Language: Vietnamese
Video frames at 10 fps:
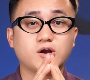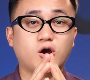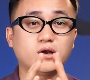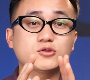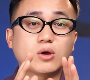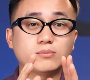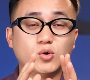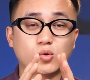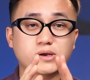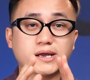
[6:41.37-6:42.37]
đó là toàn
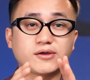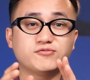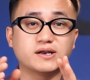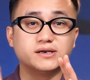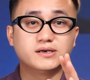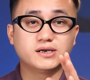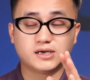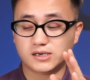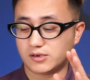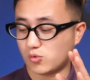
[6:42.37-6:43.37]
bộ các cái phần
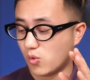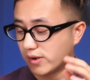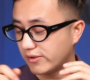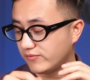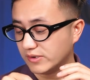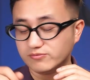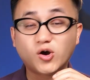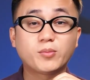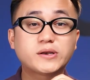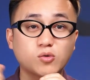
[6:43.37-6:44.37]
ờ, của cái phần
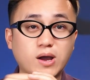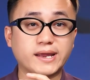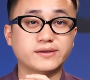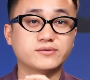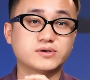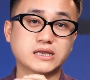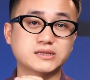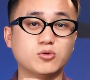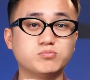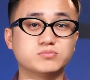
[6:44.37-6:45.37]
vỏ bên ngoài cắt
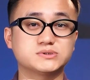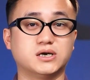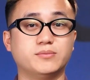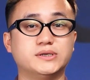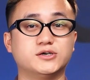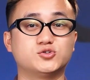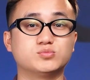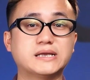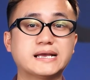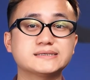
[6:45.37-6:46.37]
tông giờ bây giờ
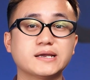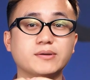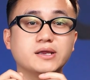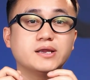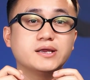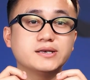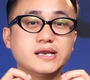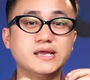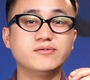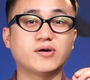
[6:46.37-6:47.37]
chúng ta sẽ
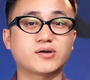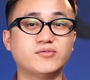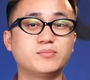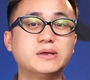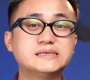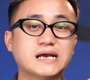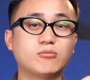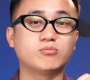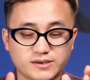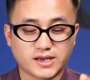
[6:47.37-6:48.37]
đi vào cái phần bên
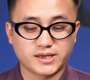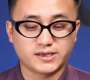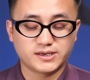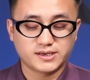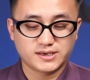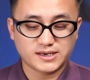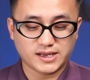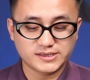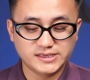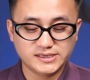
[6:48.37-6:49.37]
trong đây
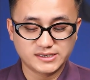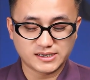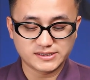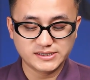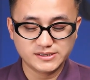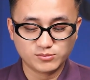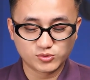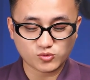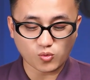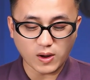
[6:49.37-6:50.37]
là nhìn là nhìn một
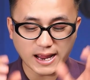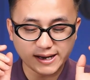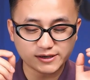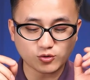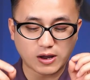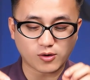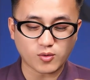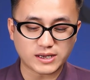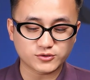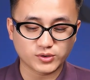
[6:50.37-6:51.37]
qua cái thoáng
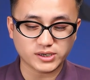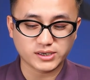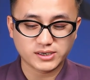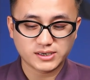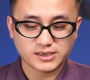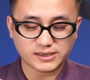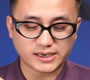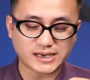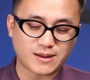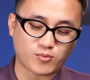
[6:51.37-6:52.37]
qua thôi ấy. là
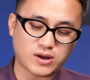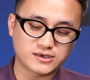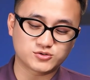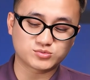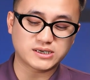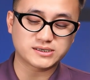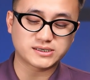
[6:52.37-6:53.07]
cái cảm quan là chúng ta